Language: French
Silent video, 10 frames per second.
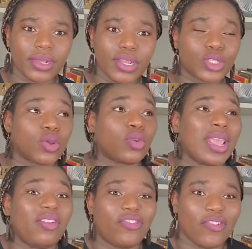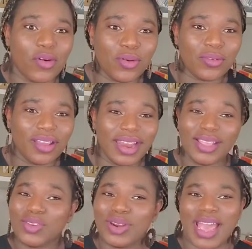Ce qu'ils font est
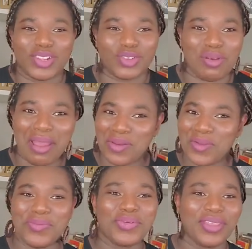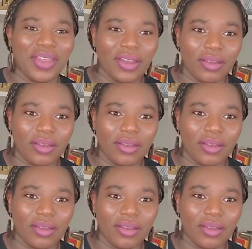dans la joie, le bonheur.